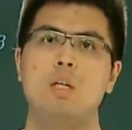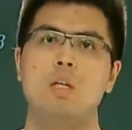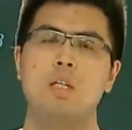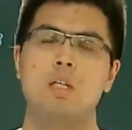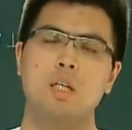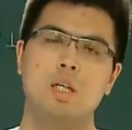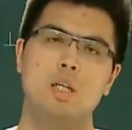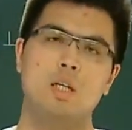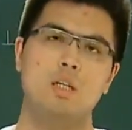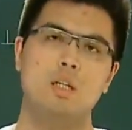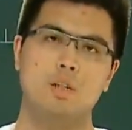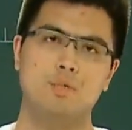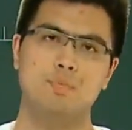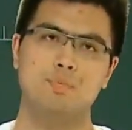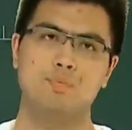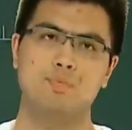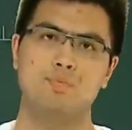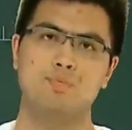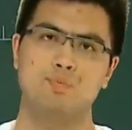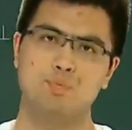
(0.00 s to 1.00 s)
第二点
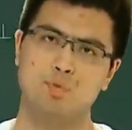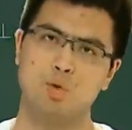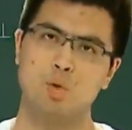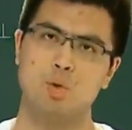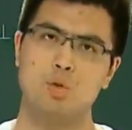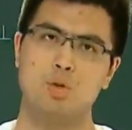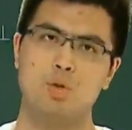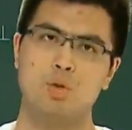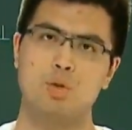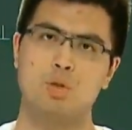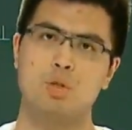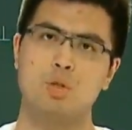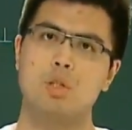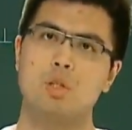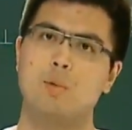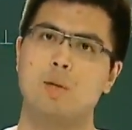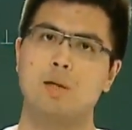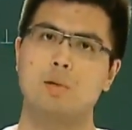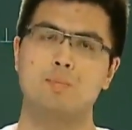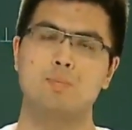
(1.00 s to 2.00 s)
就是
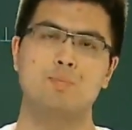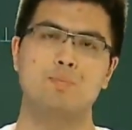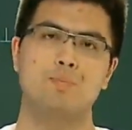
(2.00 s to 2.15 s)
什么？